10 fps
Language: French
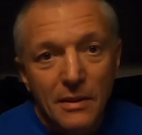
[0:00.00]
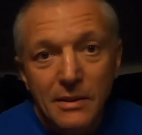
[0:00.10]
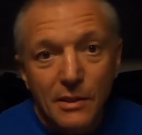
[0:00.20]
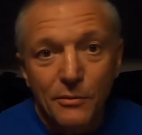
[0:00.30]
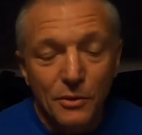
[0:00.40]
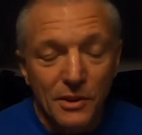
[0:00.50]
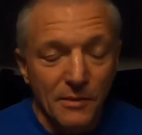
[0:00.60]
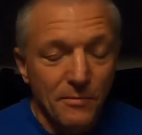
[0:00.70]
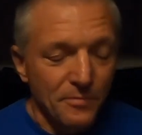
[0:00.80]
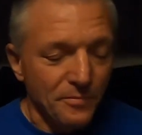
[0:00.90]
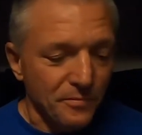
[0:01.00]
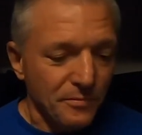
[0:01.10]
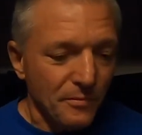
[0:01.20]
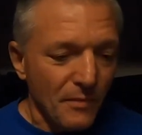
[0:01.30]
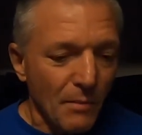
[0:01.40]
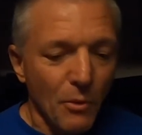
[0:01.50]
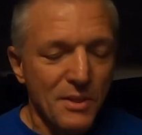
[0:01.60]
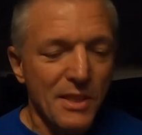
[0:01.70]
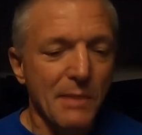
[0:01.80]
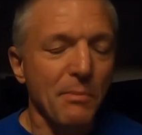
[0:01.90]
ça se faisait. Bon,
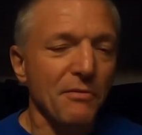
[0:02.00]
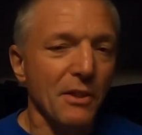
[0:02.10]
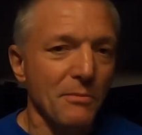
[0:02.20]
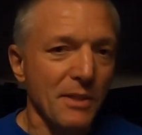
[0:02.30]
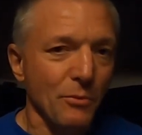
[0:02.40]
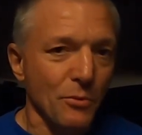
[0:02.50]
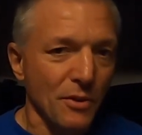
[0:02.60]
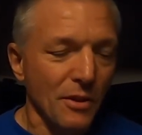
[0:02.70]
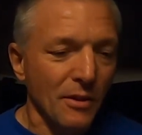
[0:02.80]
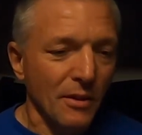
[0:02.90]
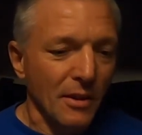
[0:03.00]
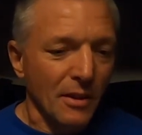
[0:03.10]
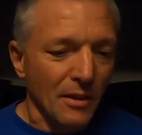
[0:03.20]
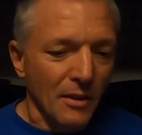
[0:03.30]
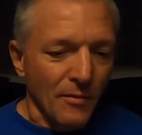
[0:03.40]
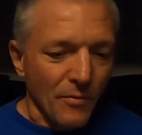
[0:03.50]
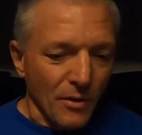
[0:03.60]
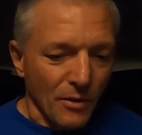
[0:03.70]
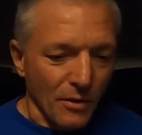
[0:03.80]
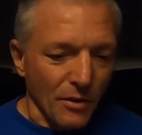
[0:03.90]
ça s'est pas fait comme ça tout seul.
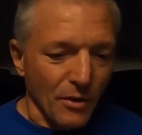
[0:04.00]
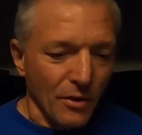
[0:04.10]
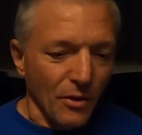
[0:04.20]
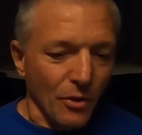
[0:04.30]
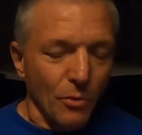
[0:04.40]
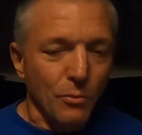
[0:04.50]
au